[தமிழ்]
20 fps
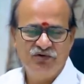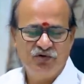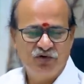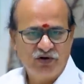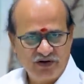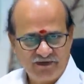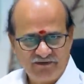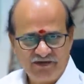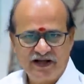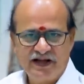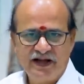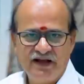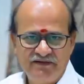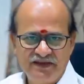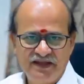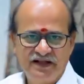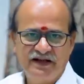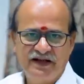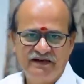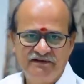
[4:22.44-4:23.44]
ஒரு
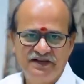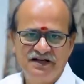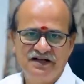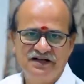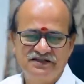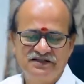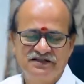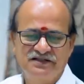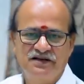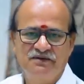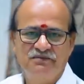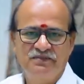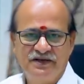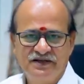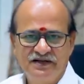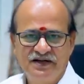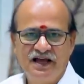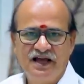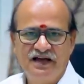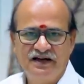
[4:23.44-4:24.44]
ரேவதி ரேவதி நட்சத்திரம்
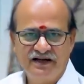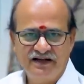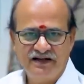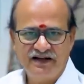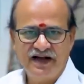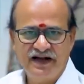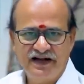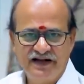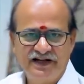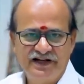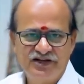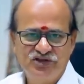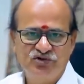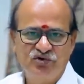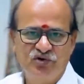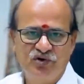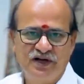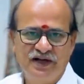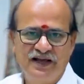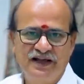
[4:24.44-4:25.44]
பெண்களாக இருக்கிறாங்கன்னு
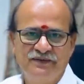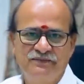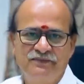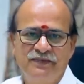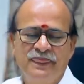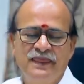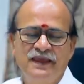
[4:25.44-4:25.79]
நினச்சிக்கோங்களேன்